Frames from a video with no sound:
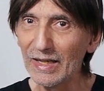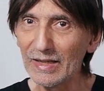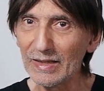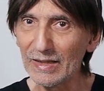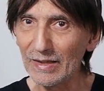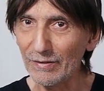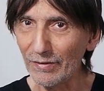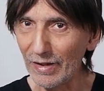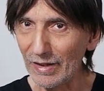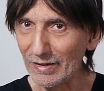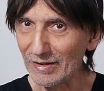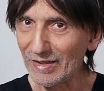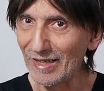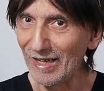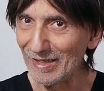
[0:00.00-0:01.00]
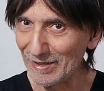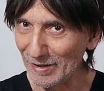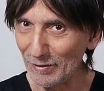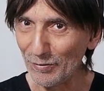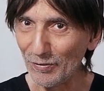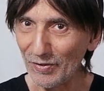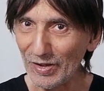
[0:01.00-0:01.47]
diventa
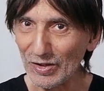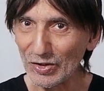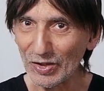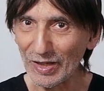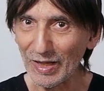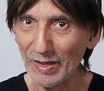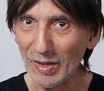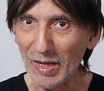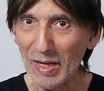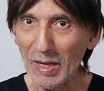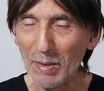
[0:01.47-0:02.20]
difficile,